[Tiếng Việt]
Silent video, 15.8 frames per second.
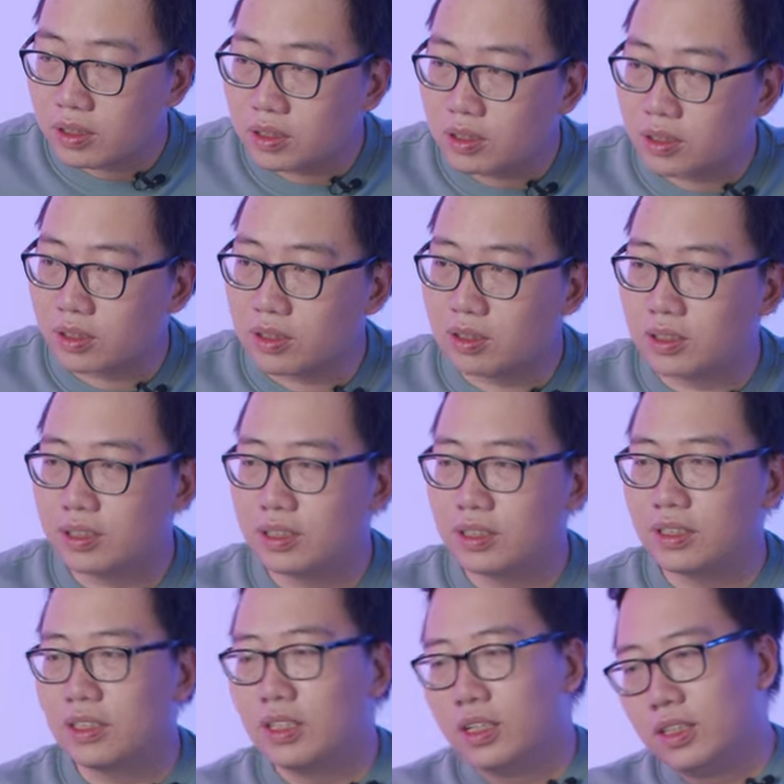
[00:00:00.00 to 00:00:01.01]
rồi
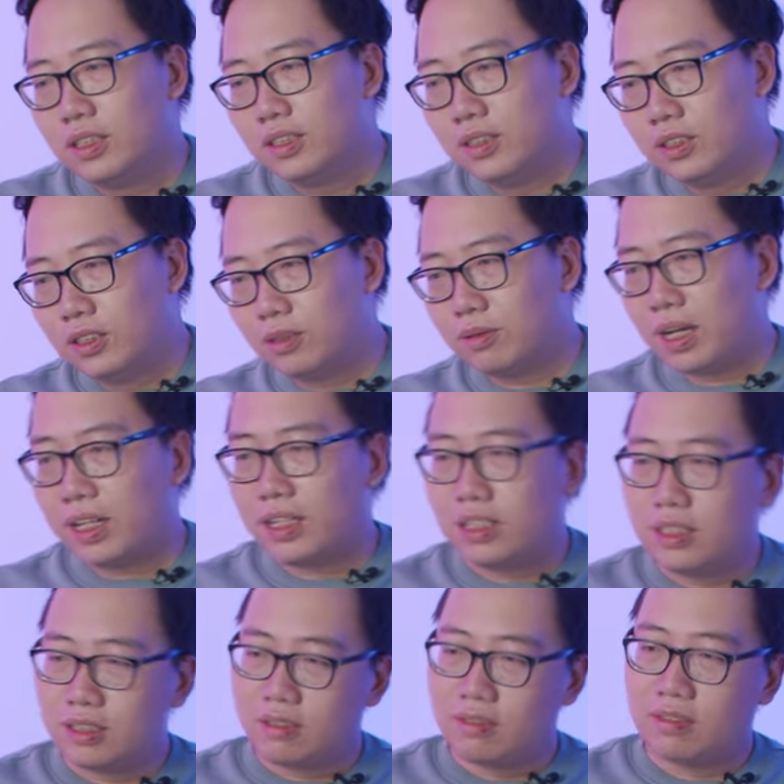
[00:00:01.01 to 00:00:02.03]
chúng ta
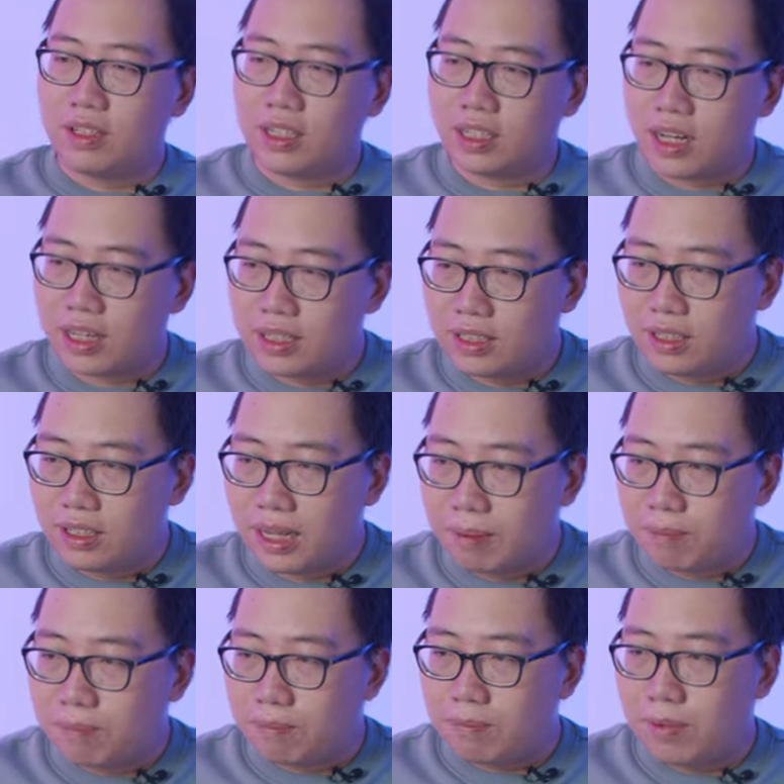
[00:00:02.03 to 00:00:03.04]
thử với các tựa
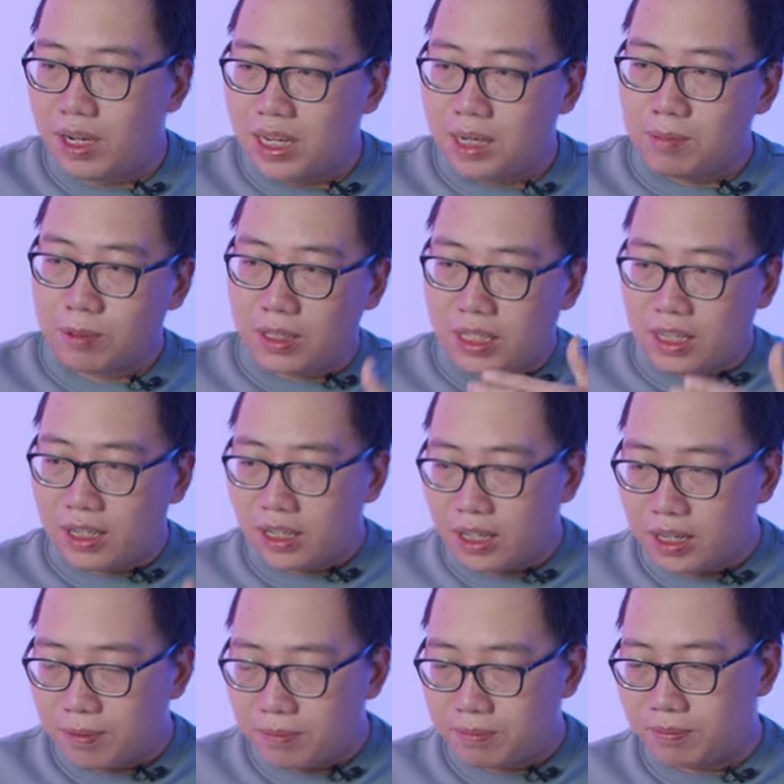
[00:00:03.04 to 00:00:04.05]
game mới hơn một tí nữa
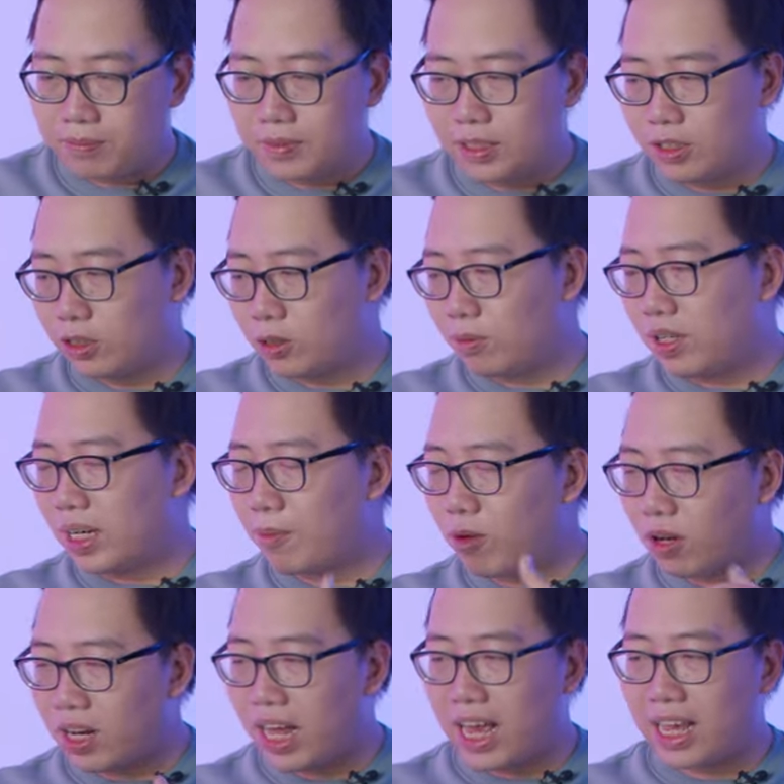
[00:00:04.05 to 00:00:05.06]
đi nói chung là game
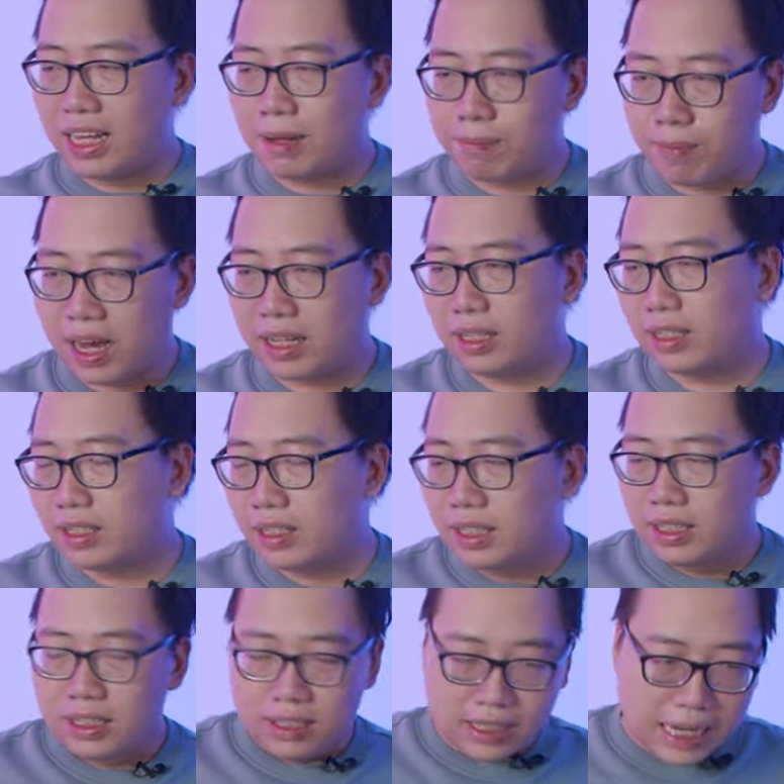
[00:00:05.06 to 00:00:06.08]
online đã phát
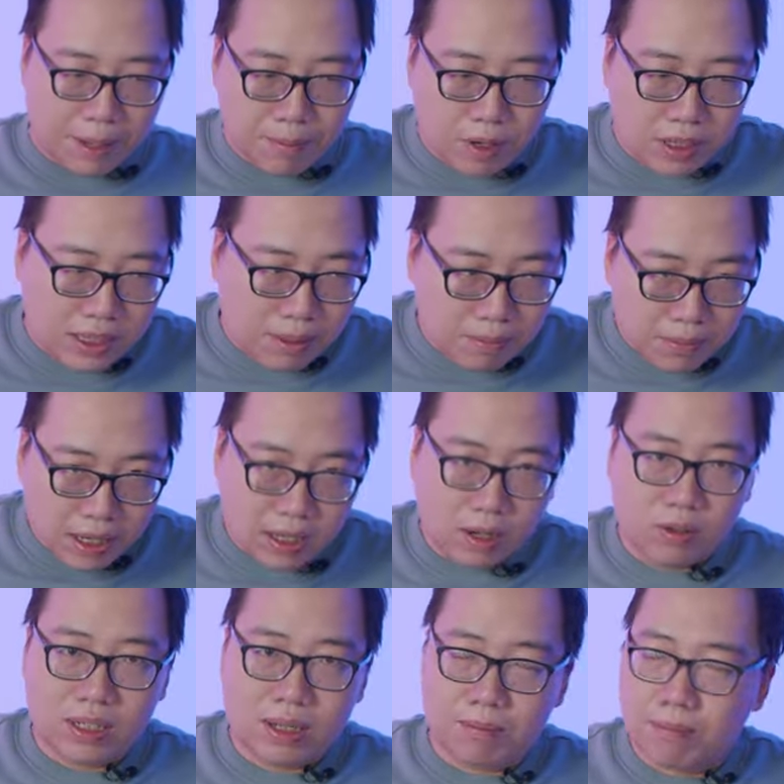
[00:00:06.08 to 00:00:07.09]
game khoảng tầm rất
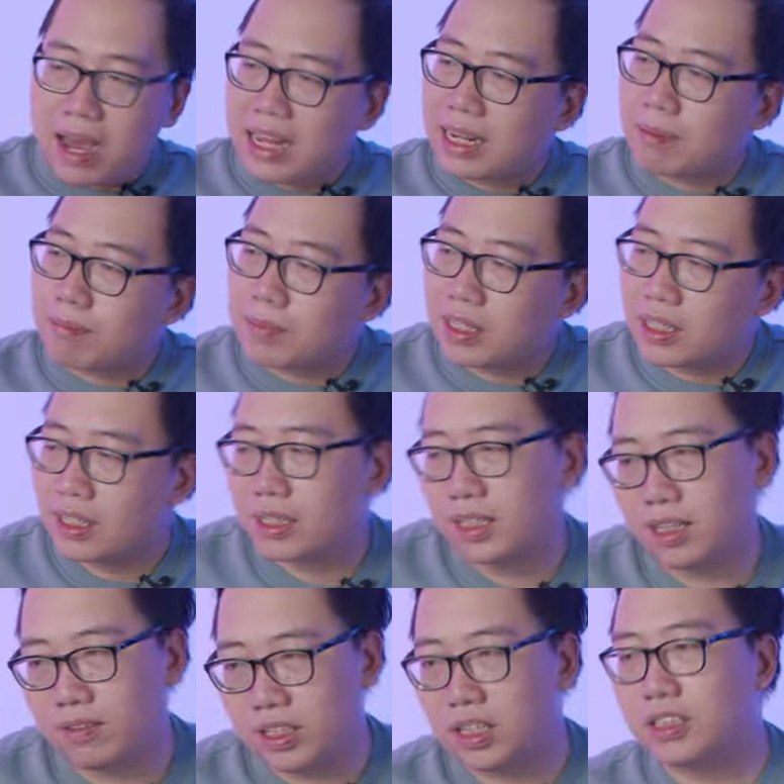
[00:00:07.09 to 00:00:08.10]
là khoảng tầm 3 năm ấy,
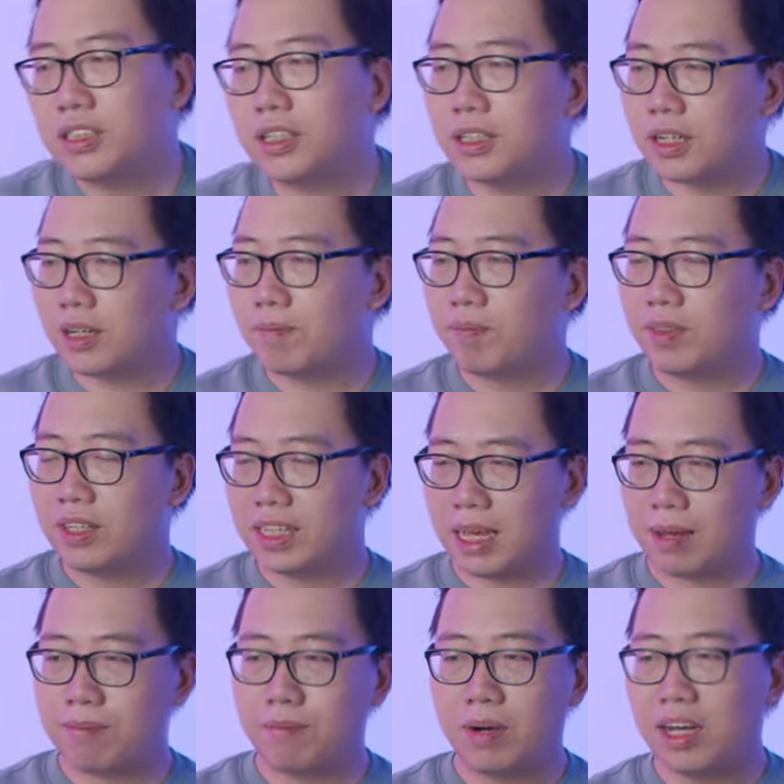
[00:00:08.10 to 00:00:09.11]
thì vẫn là chơi được
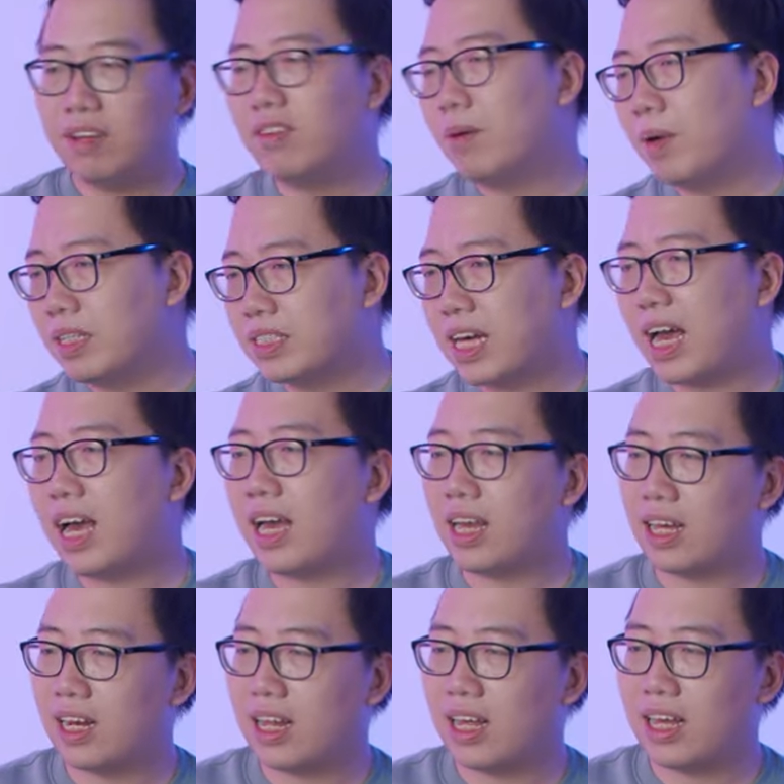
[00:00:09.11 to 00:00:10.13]
game mới vừa mới ra
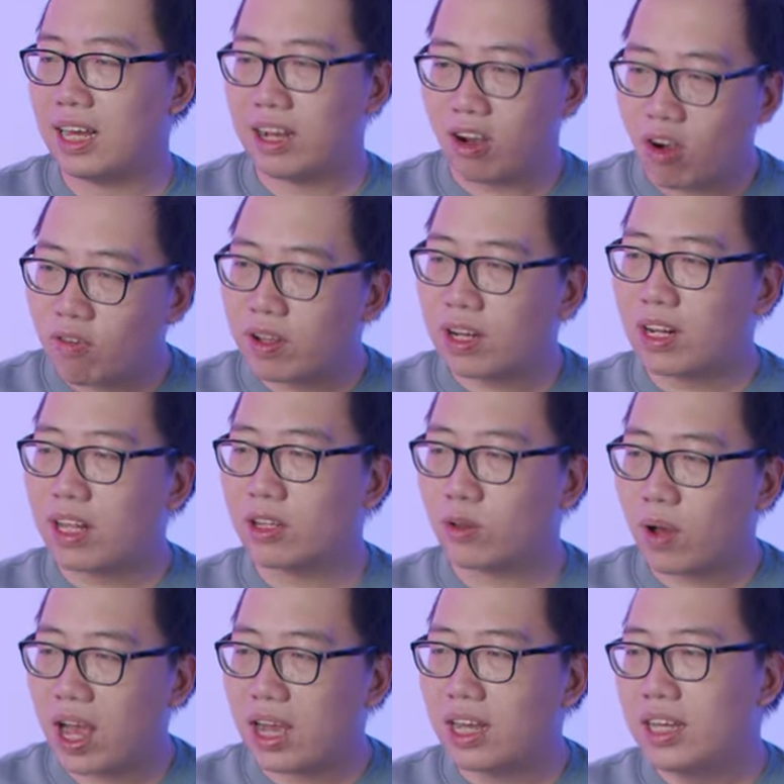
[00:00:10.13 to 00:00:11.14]
là khó phần là
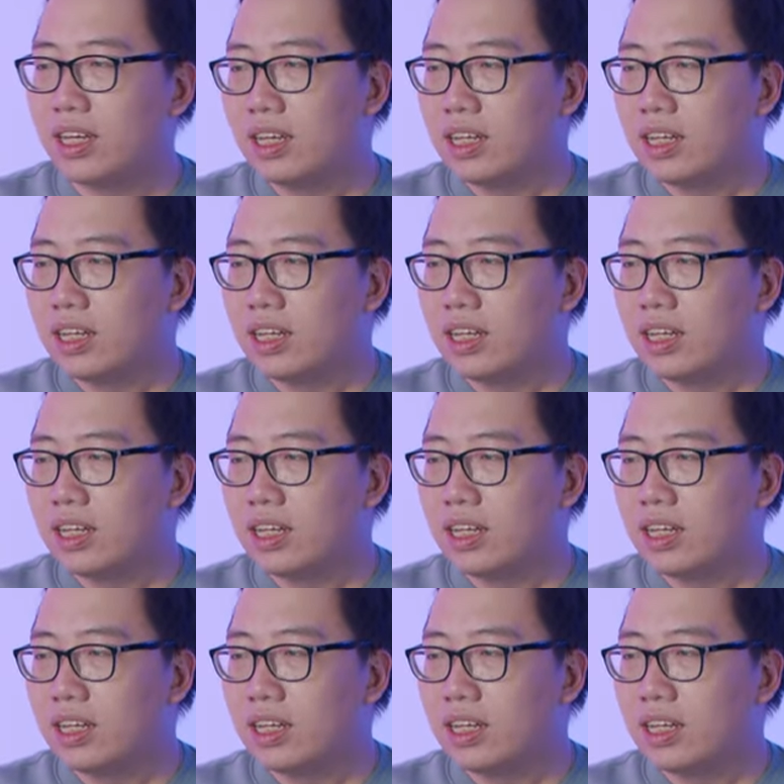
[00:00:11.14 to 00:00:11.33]
toang